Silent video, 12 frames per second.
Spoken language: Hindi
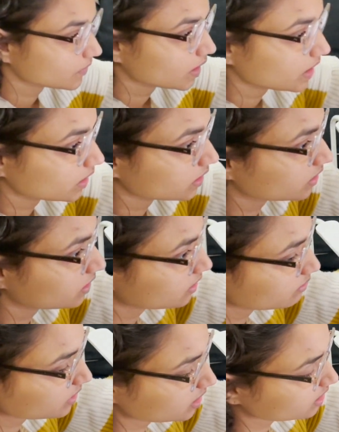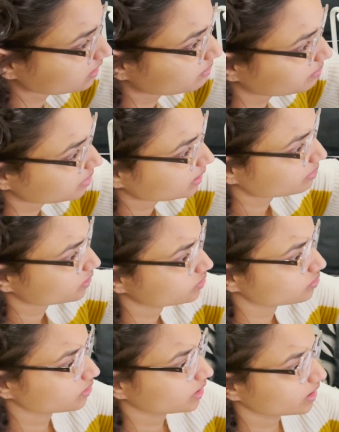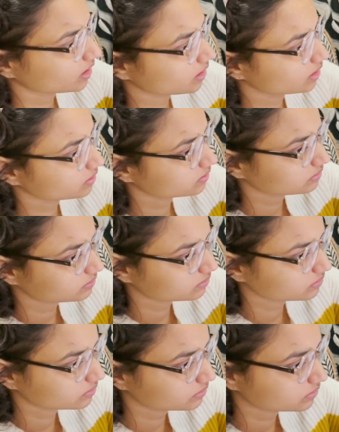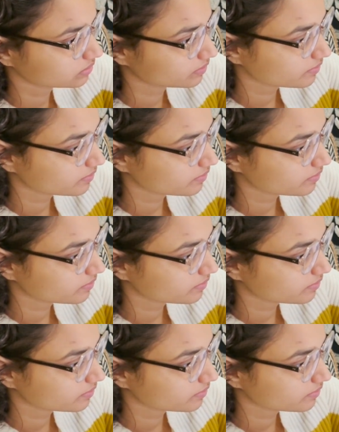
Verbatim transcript: नहीं है? मेरा पेपर छूट गया यार पेपर छूट गया